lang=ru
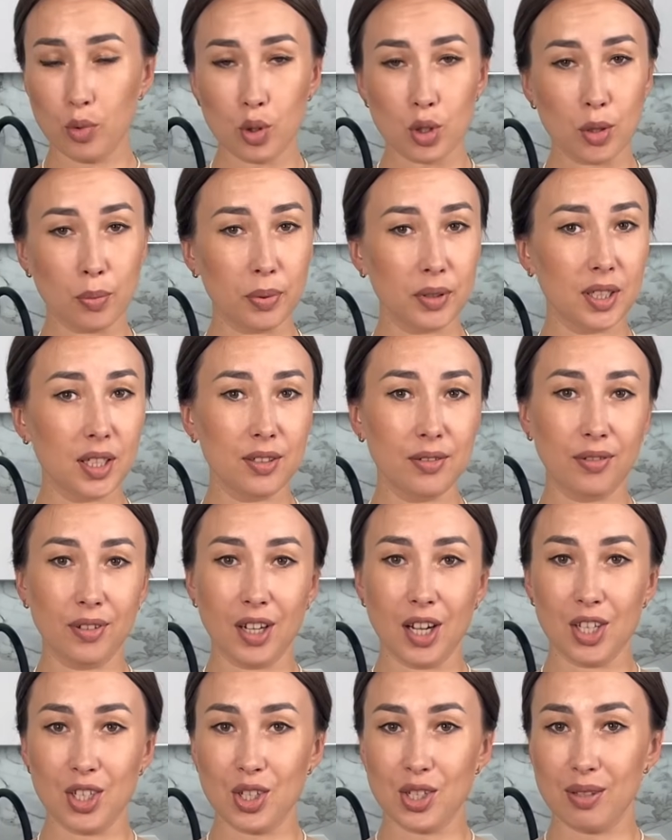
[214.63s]
можно подать в
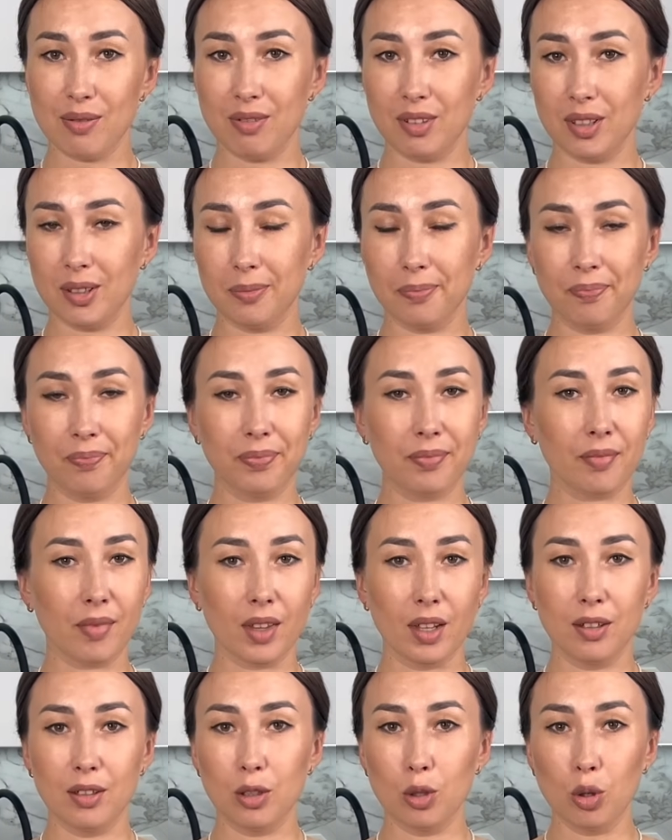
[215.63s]
качестве
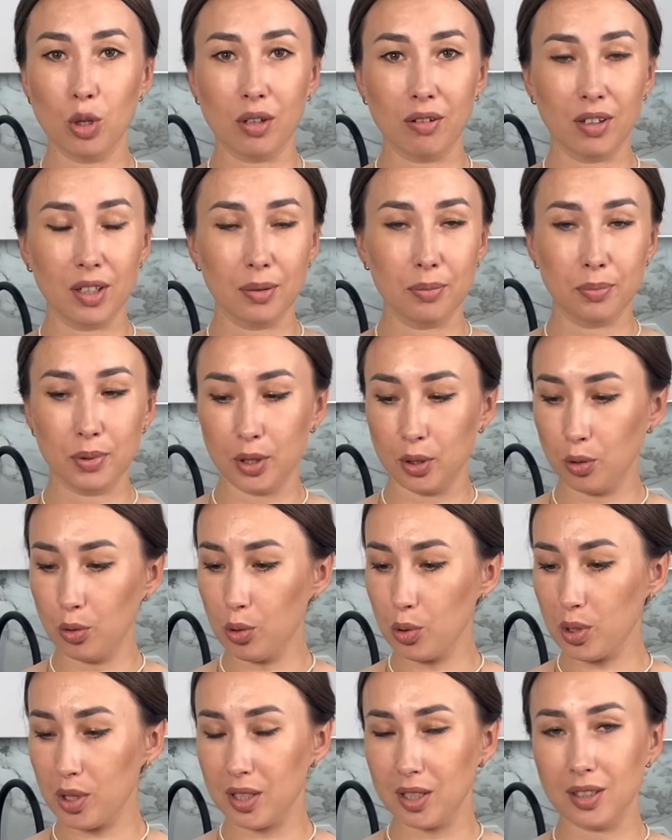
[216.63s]
легкого
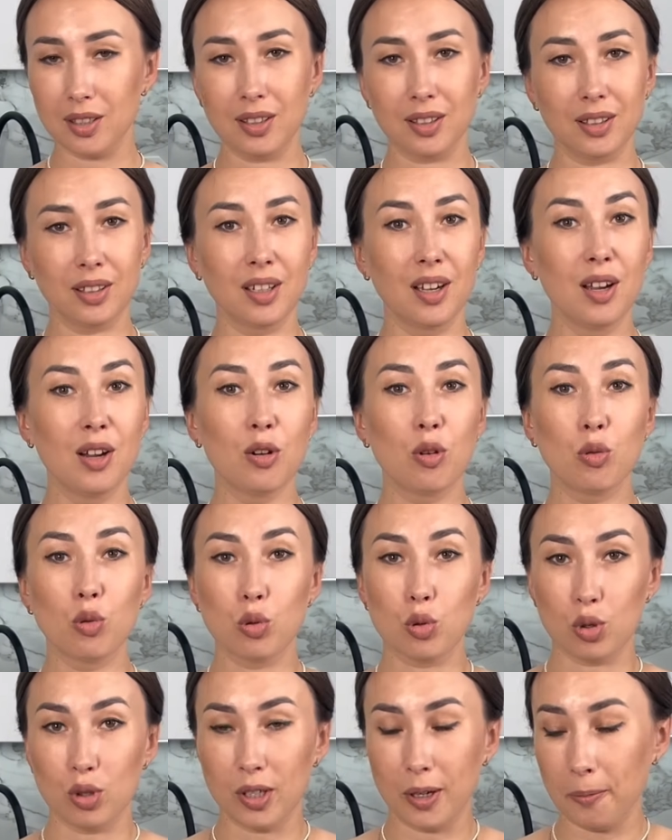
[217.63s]
перекуса или
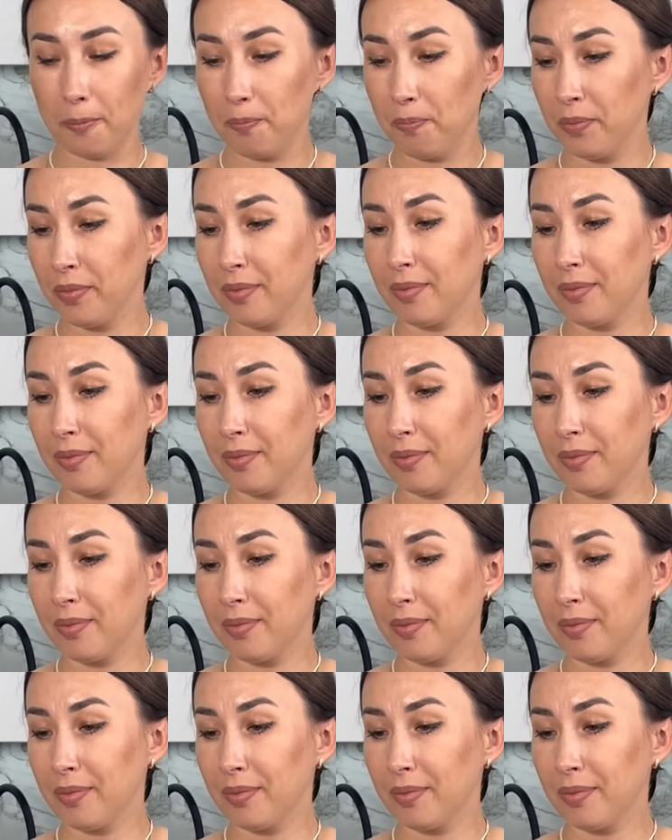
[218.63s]
ужина.